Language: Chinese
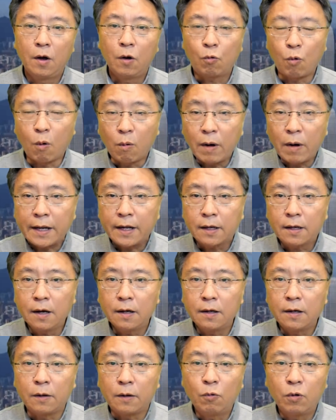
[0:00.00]
国外的个
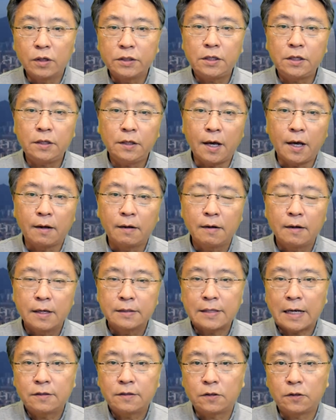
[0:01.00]
人或企业
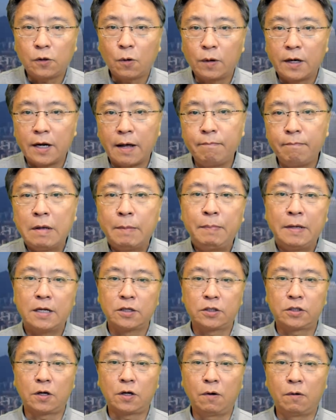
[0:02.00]
在使用人民币
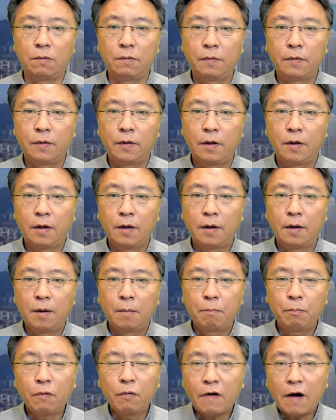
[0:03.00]
的时候，
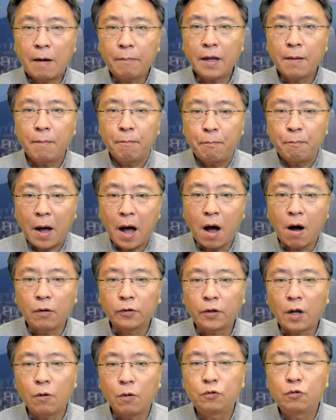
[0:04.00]
不方便跑
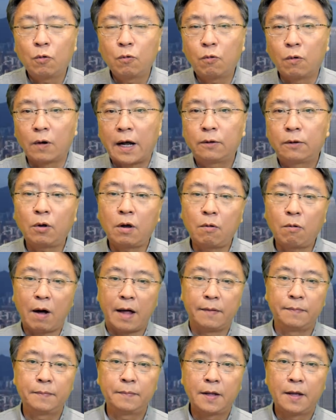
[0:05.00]
到中国来兑
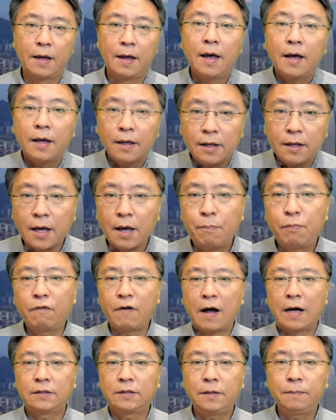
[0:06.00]
换，也不
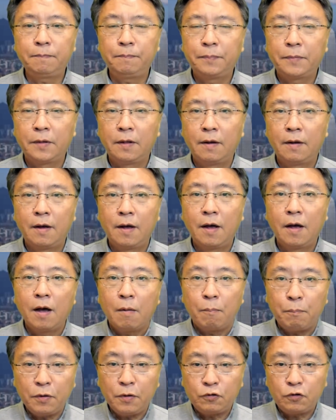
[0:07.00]
放心，
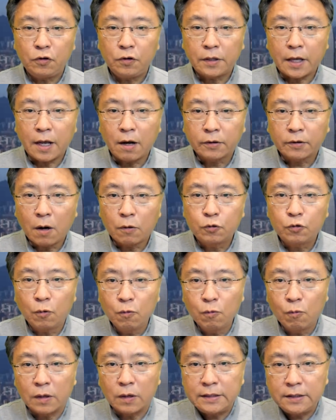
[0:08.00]
必须得要到
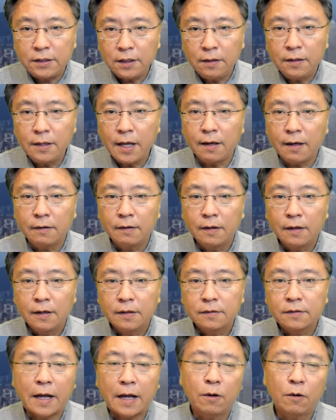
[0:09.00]
中国境内
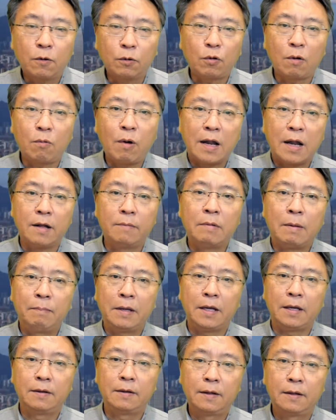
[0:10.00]
才能够兑换人民
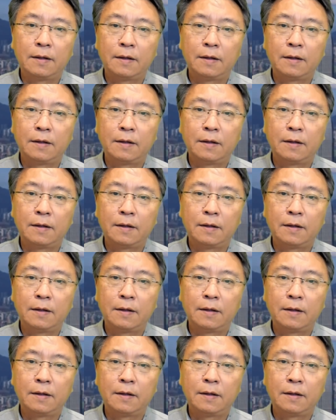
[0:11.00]
币。